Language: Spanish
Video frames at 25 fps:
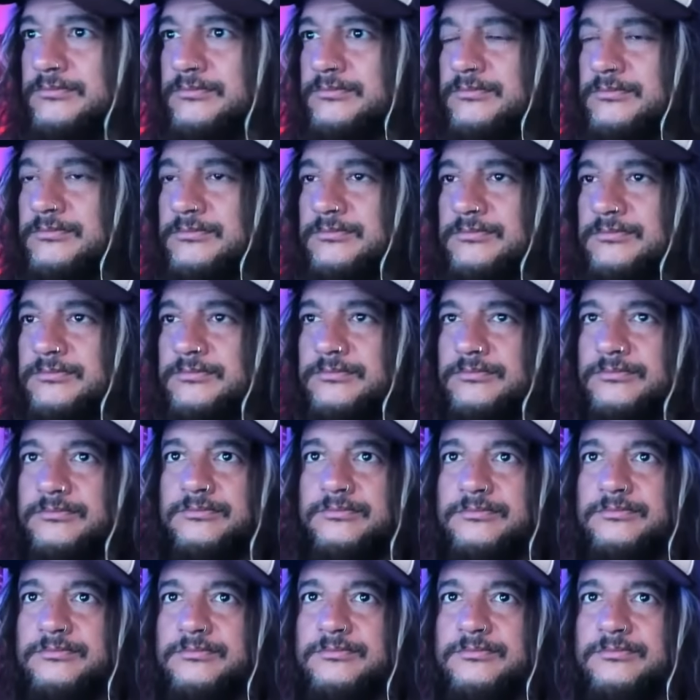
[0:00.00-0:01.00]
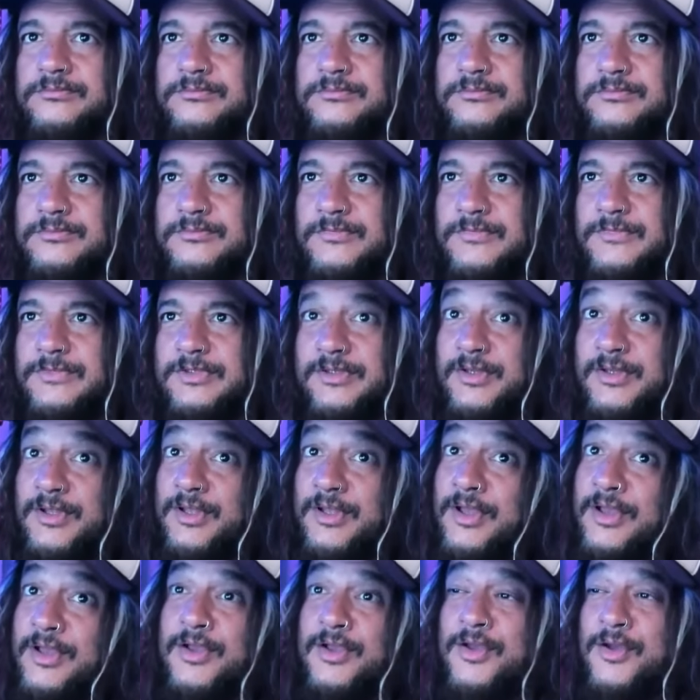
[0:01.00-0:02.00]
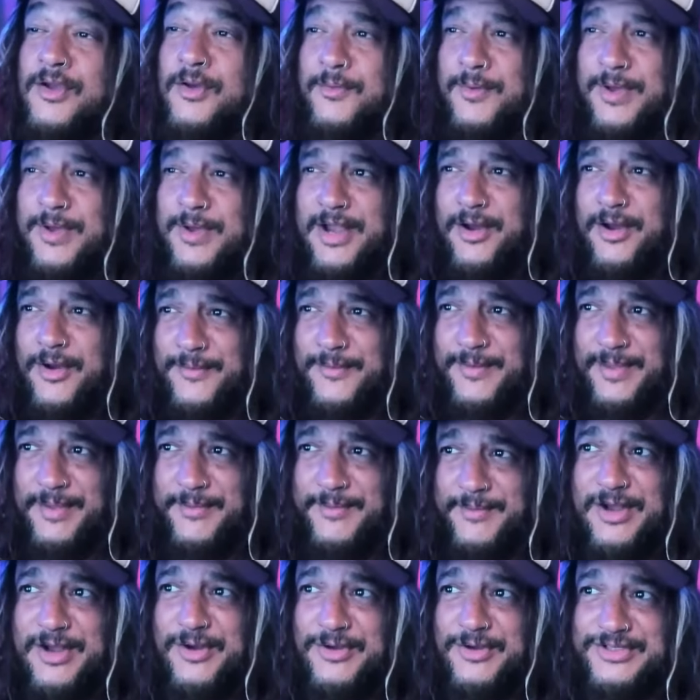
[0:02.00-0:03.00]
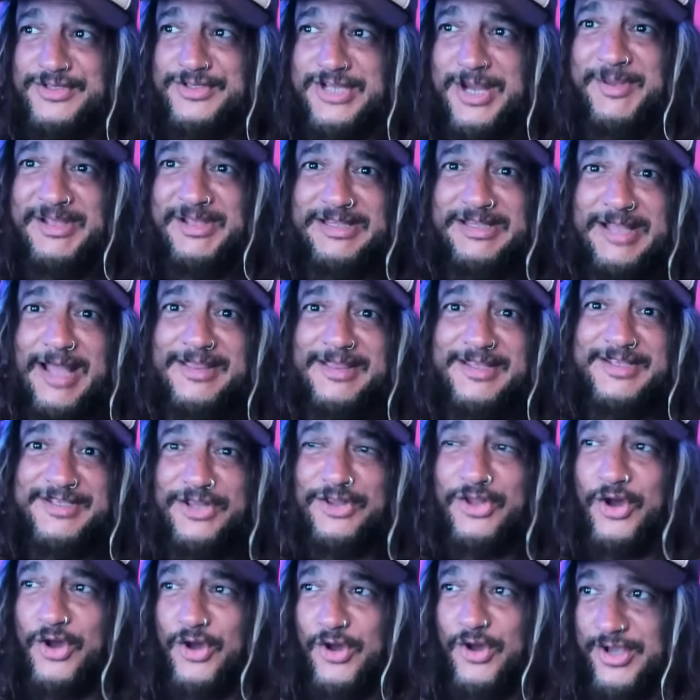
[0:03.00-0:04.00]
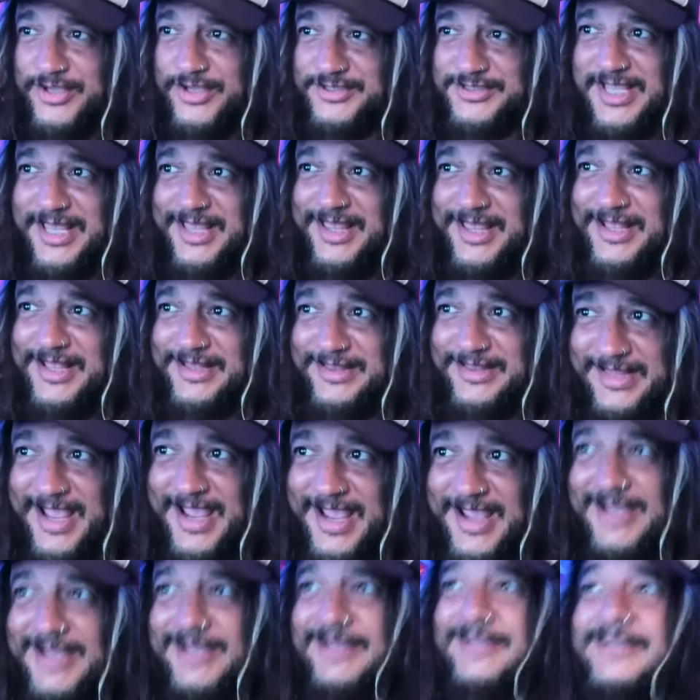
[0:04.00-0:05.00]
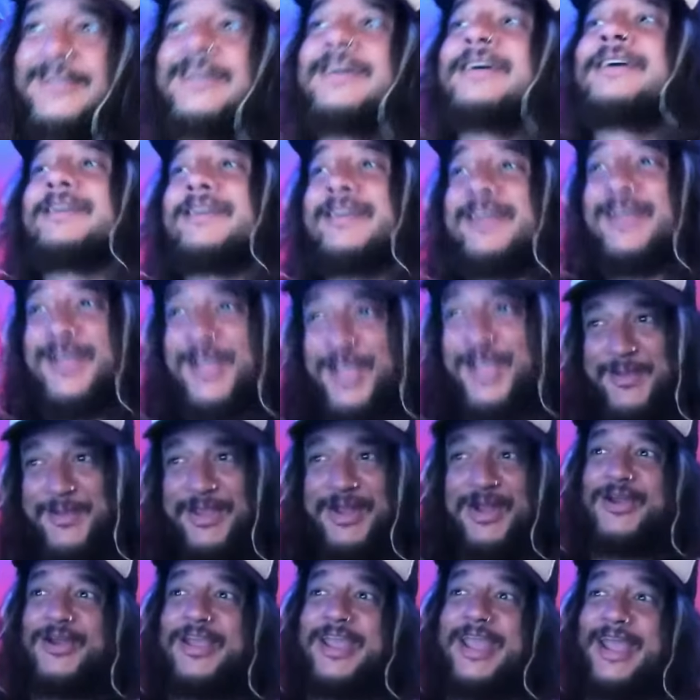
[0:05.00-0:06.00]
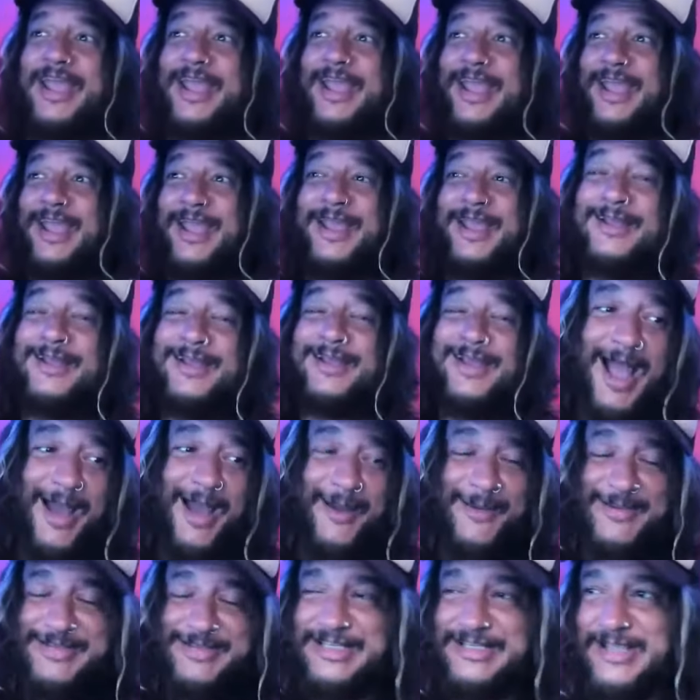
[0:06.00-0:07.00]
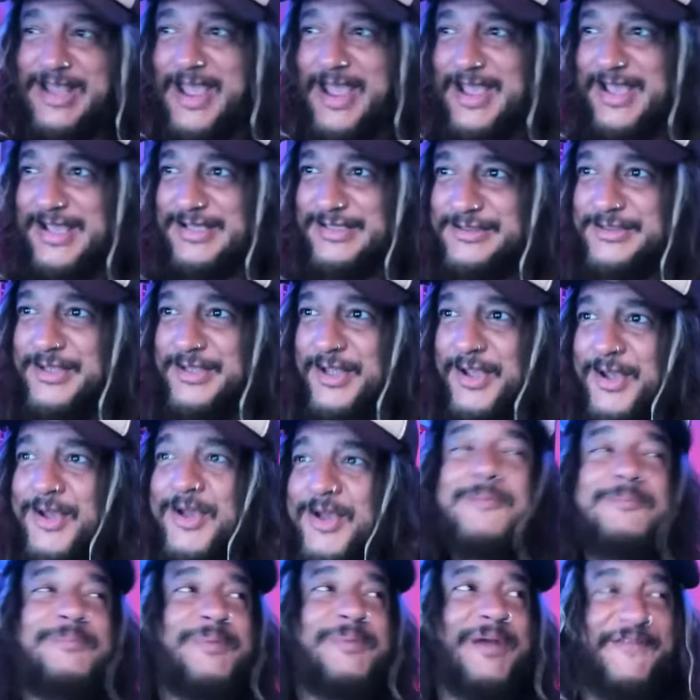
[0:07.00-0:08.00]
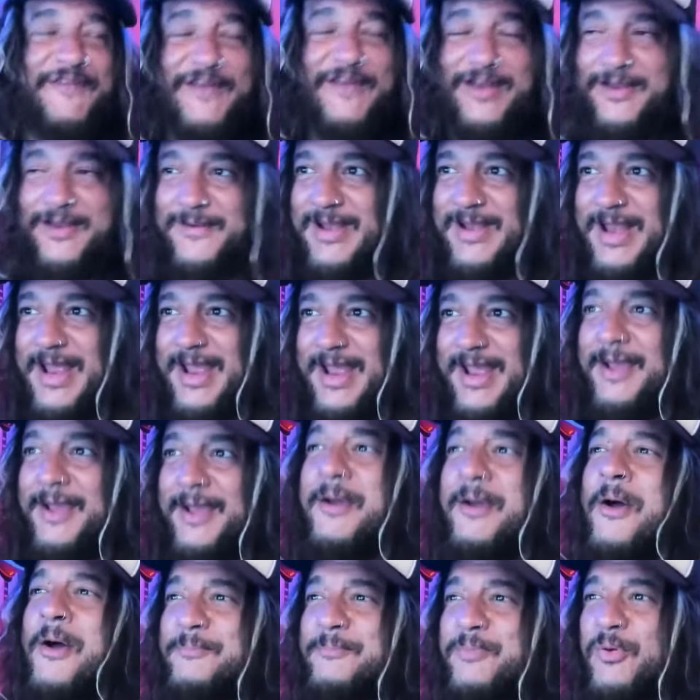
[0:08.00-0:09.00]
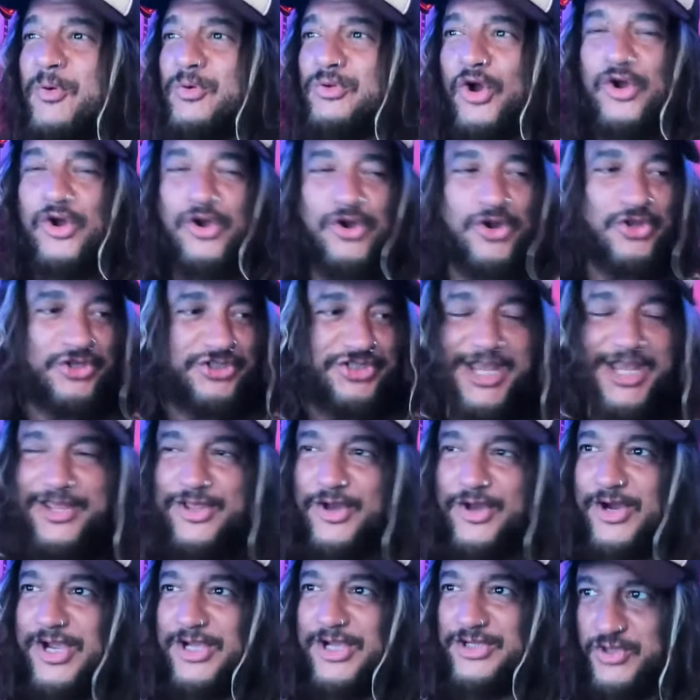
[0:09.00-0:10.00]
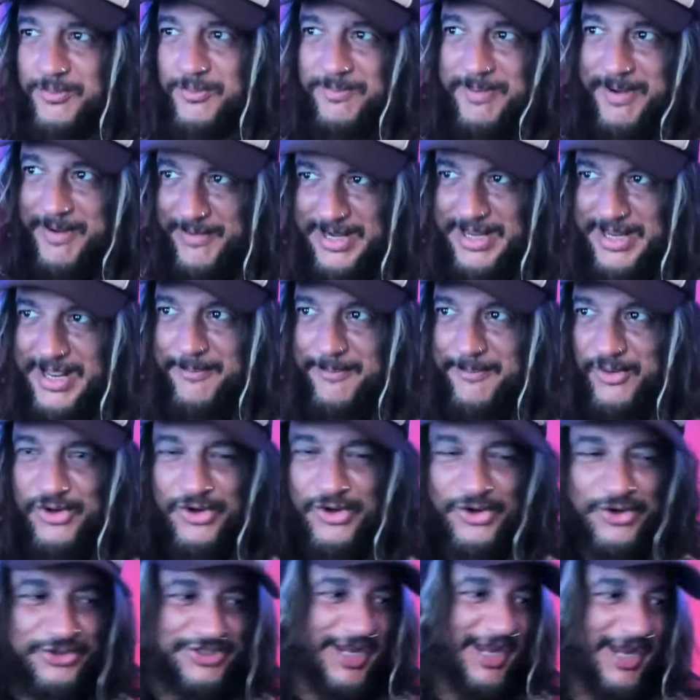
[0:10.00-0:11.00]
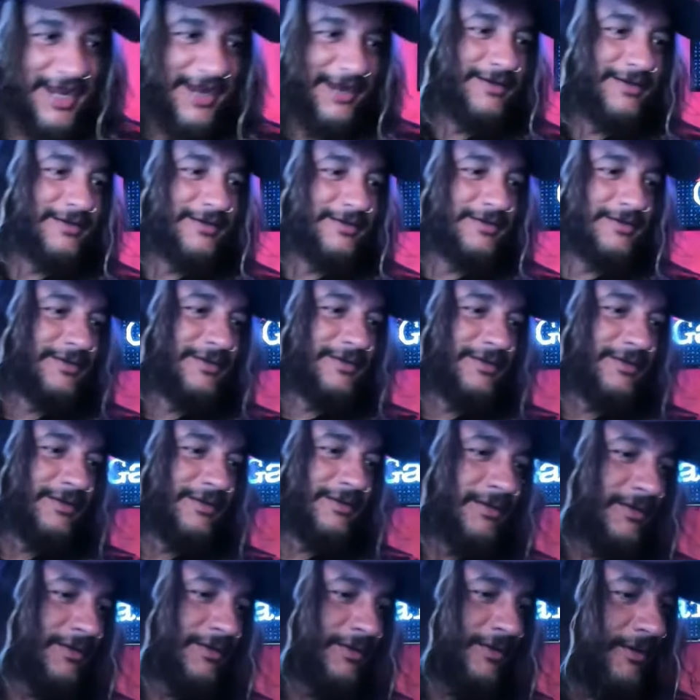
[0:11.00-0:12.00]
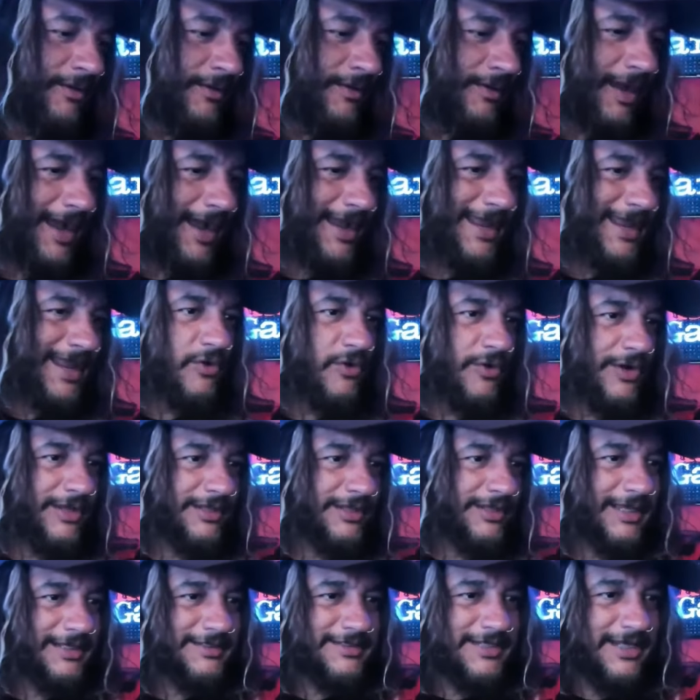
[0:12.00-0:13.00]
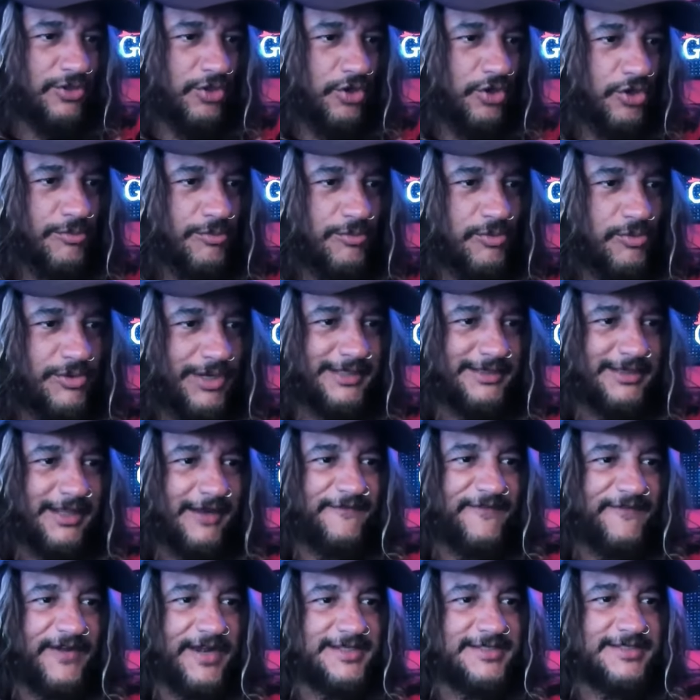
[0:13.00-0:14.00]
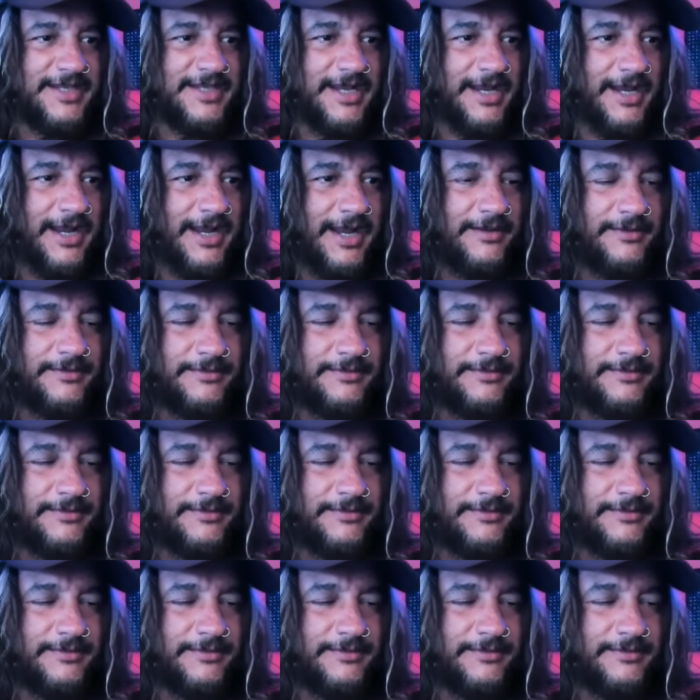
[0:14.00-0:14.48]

Está, peleada la cosa, pero bueno. Bueno, vieron, ya me están diciendo CDT y vieron que a veces es preferible puto conocido que chupaverga por conocer. Hay algo que está haciendo como una interferencia acá.